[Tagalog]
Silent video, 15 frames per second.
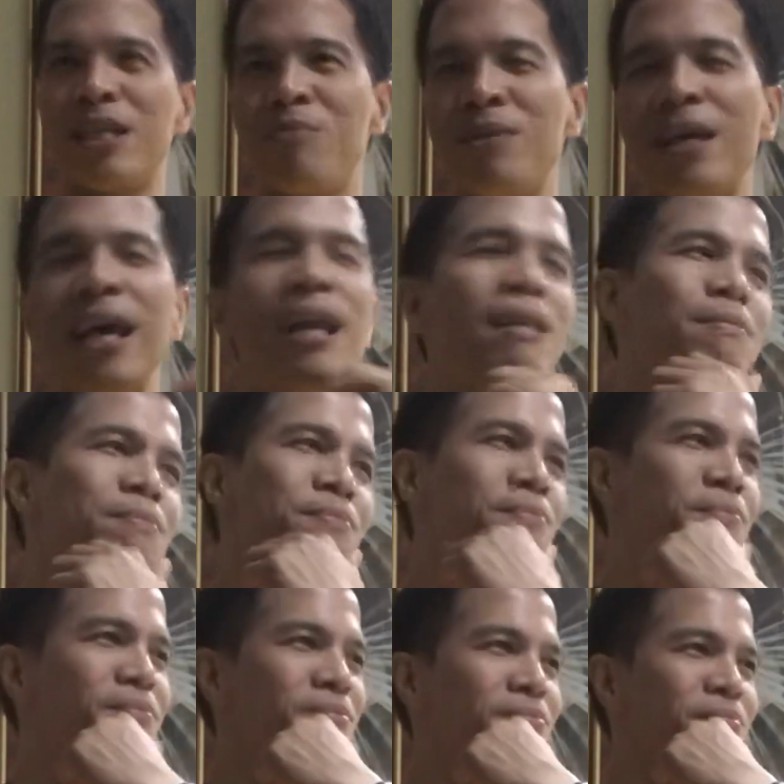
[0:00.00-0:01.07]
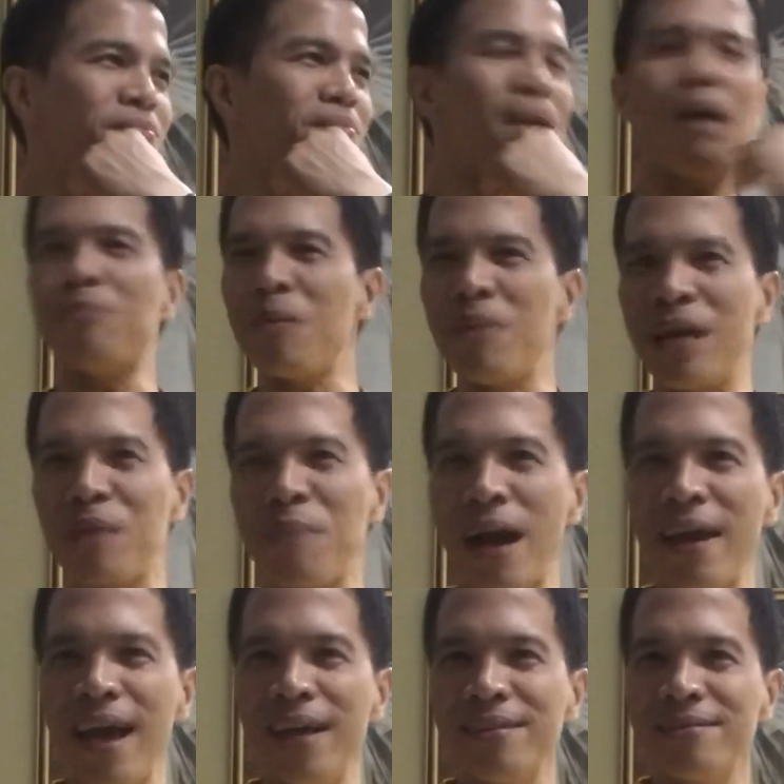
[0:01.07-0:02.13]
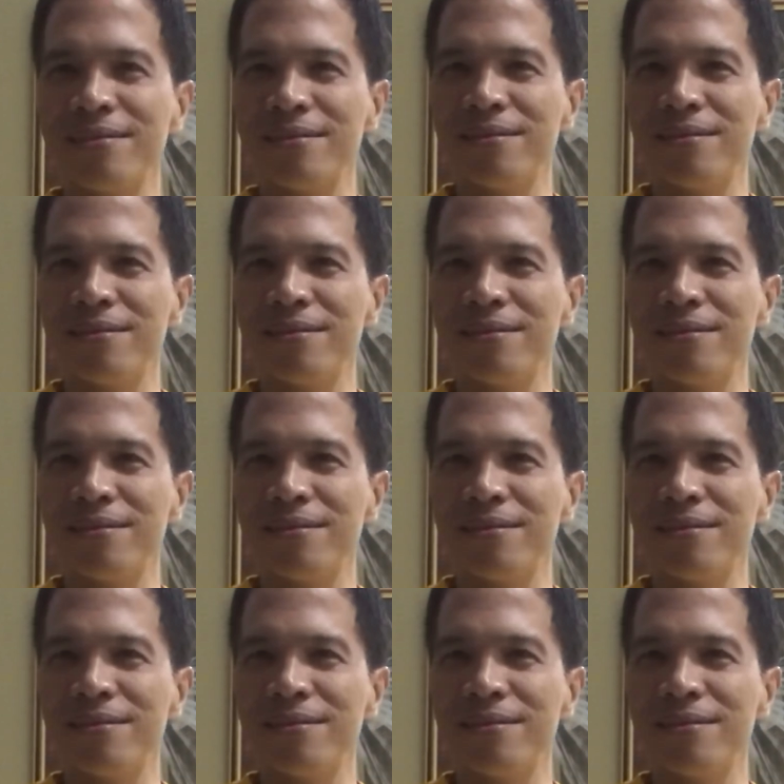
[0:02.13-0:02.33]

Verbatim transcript: San Miguel. Ano may nagbayad?